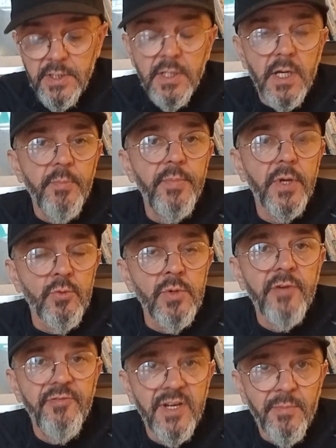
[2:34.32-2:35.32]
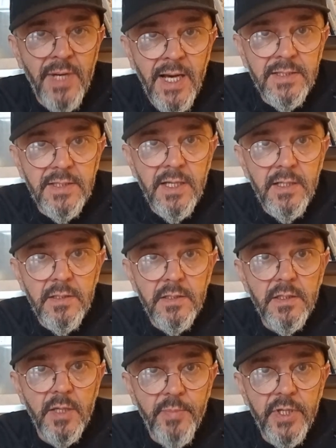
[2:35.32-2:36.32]
dire, per una fermata,
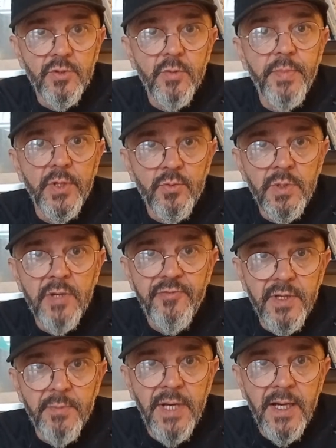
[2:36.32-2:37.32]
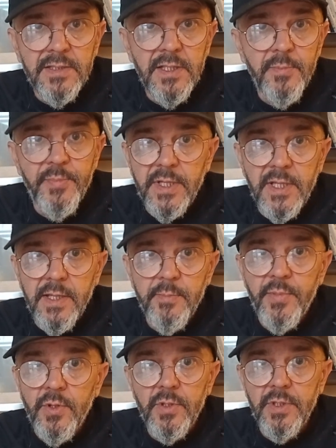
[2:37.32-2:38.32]
ripeto, per una fermata, perché
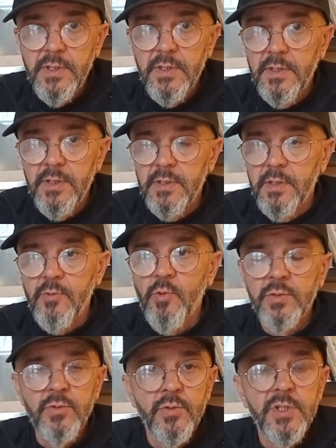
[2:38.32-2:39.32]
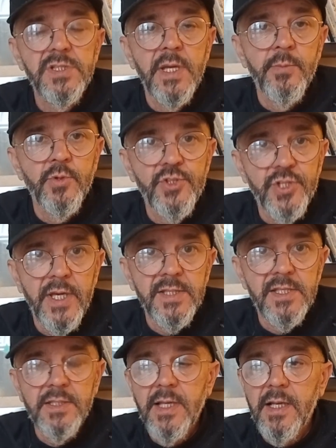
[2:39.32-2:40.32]
poi eh, quando noi siamo
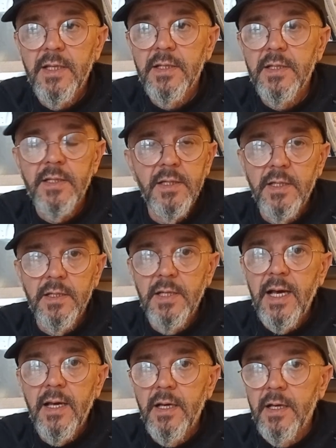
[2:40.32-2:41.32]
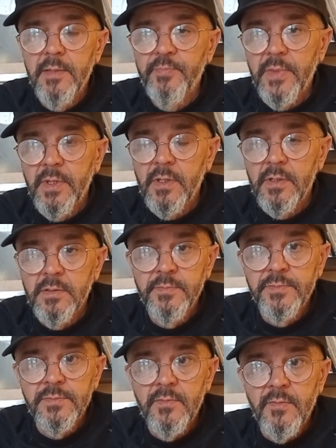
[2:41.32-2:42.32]
scesi dal... Uh, a, mh,
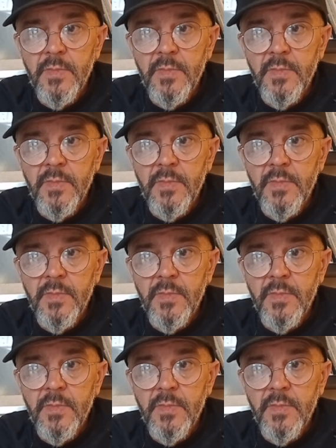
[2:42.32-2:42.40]
mm,